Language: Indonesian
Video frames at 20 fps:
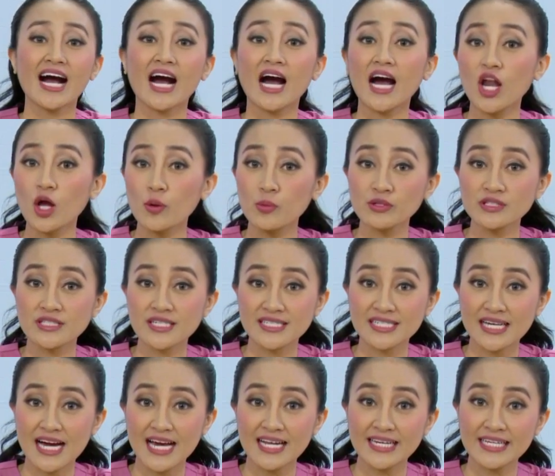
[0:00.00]
Kalaupun
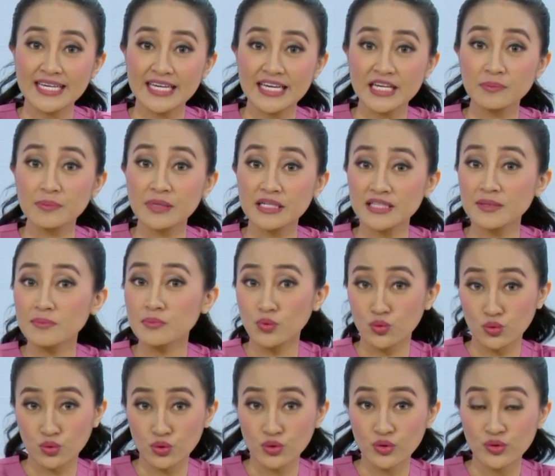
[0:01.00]
sesekali ingin
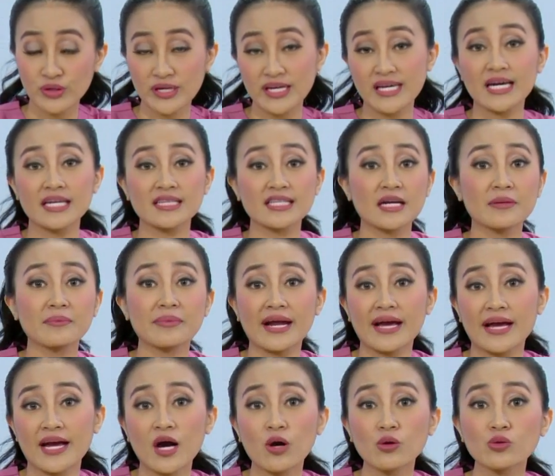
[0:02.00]
bertemu, ingatkan
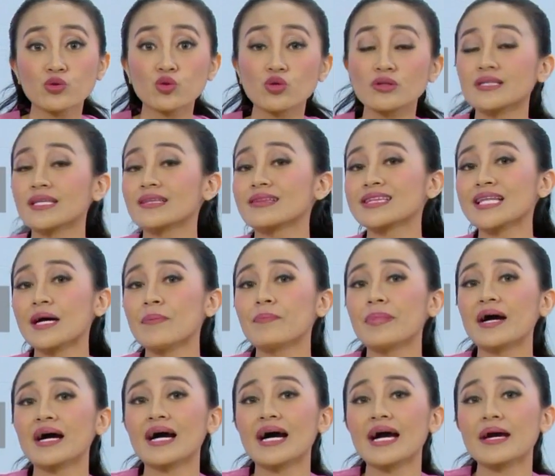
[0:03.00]
mereka untuk tetap
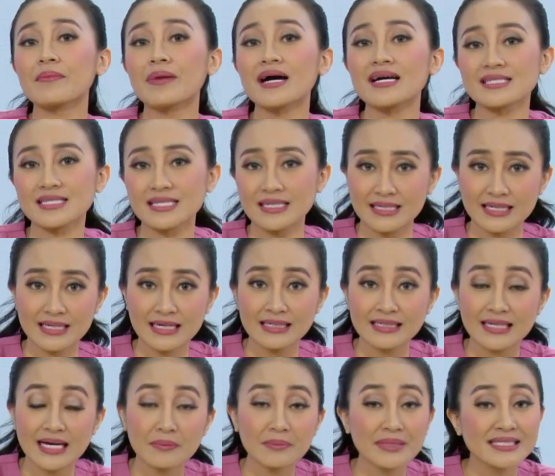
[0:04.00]
pakai masker
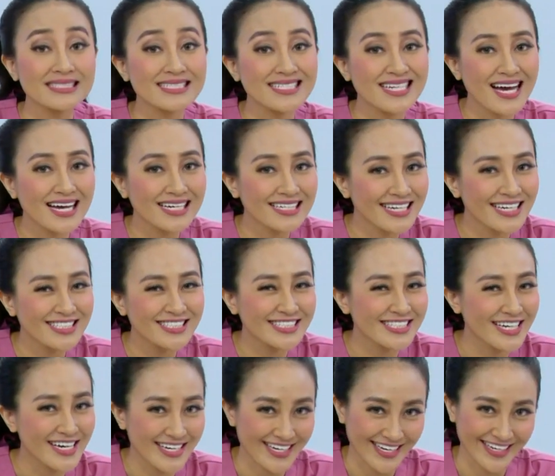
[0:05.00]
dan menjaga
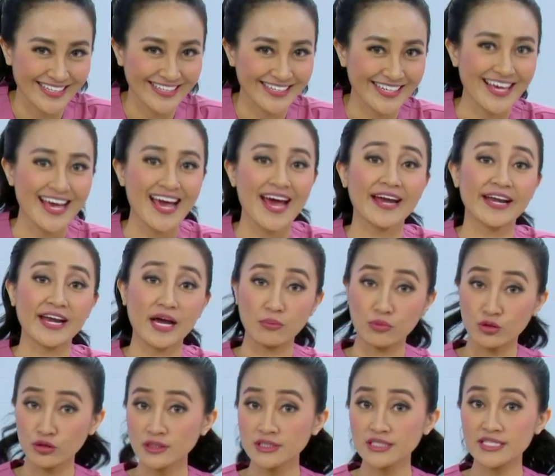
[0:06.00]
jarak.
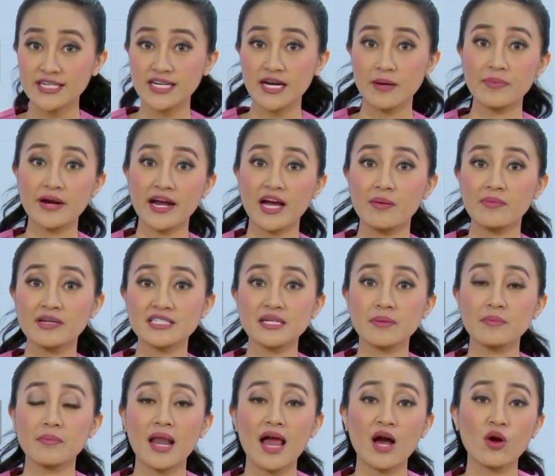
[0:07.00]
Namun jika mereka
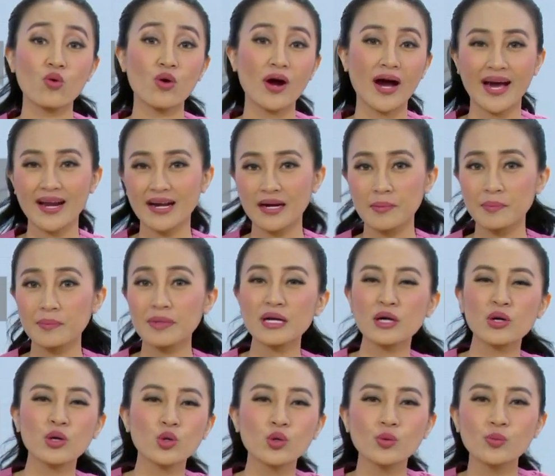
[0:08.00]
masih melakukan
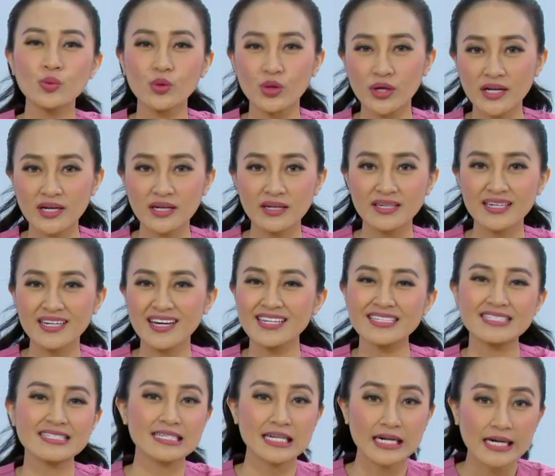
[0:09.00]
berkerumun
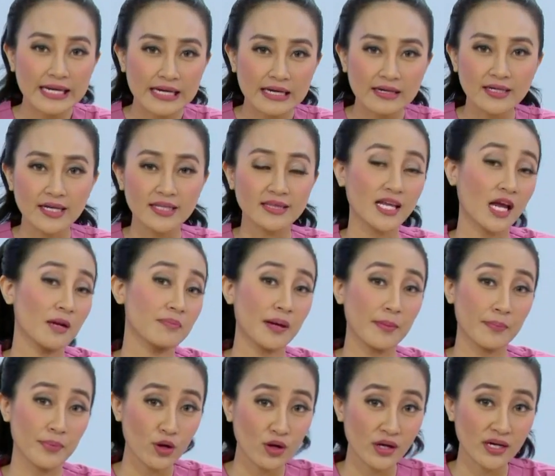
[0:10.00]
dengan sering dan tanpa
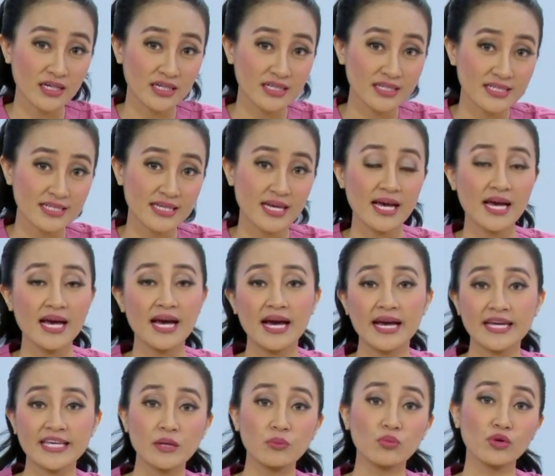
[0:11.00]
prokes,
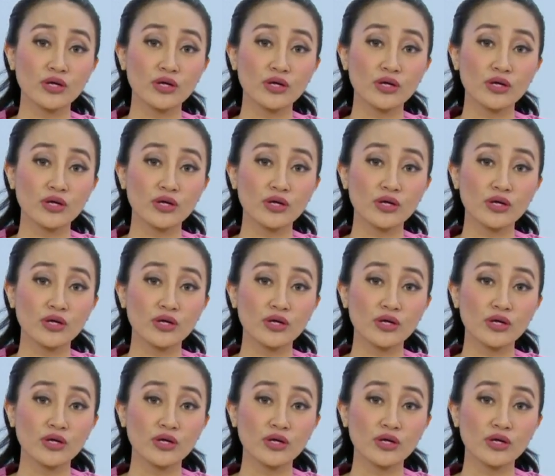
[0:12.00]
ya